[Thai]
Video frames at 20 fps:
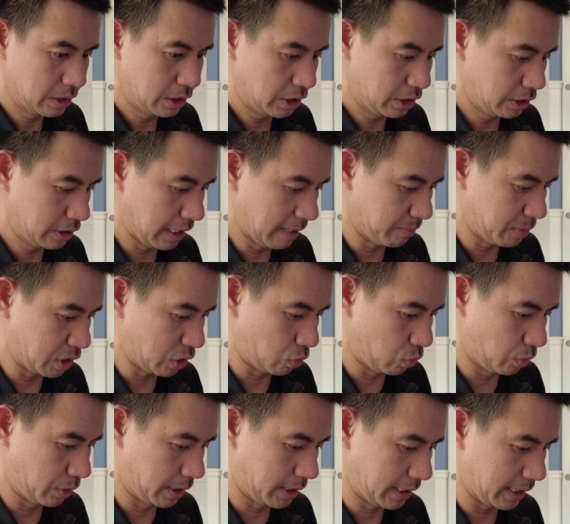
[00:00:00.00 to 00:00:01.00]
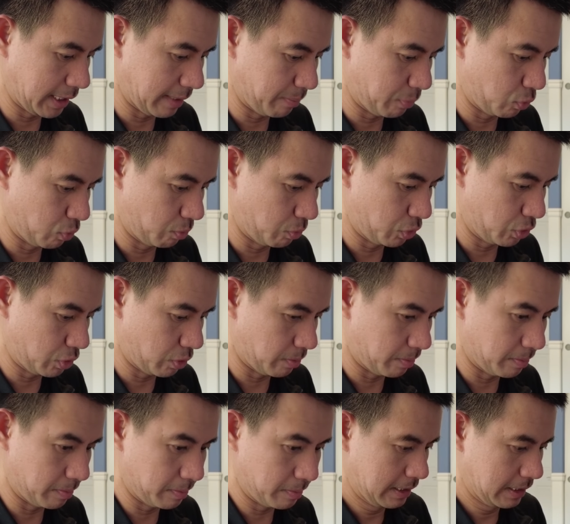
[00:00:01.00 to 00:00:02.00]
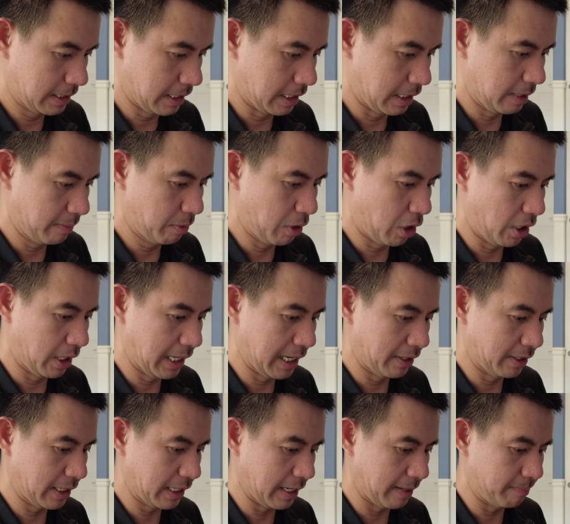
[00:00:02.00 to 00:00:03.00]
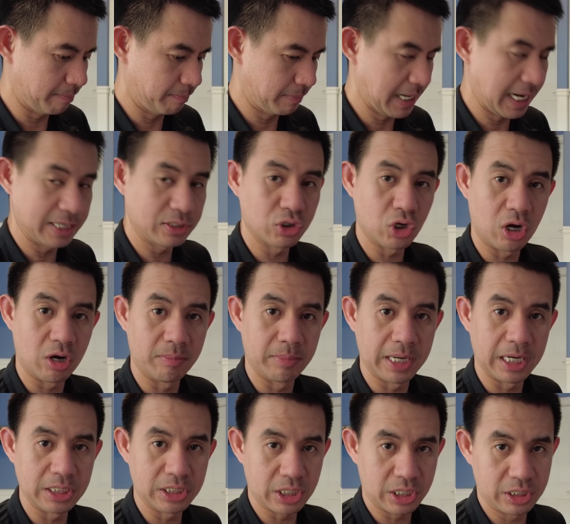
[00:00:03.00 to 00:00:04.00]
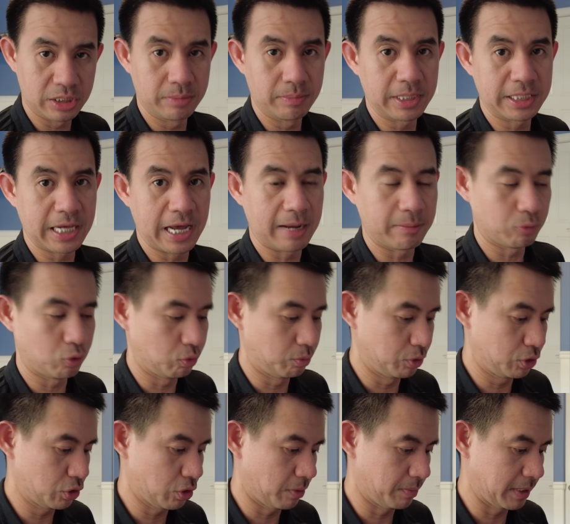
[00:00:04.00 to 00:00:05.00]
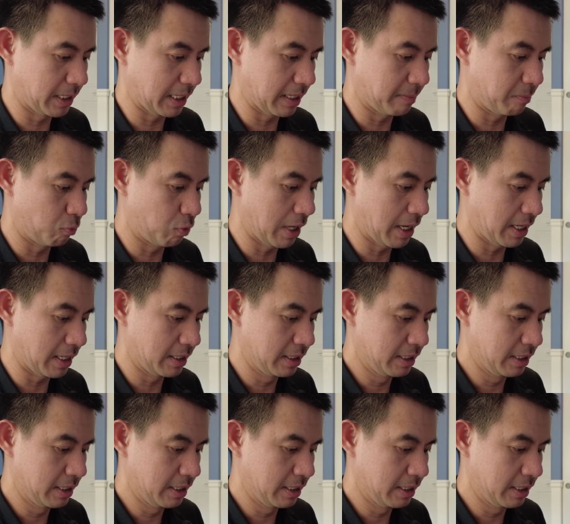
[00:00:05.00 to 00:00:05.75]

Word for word: ชื่อนามสกุลนะครับคุณผู้ชมเสร็จเรียบร้อยแล้วนะครับหน้าจอมันก็จะขึ้นมาถามคุณผู้ชมนะครับว่า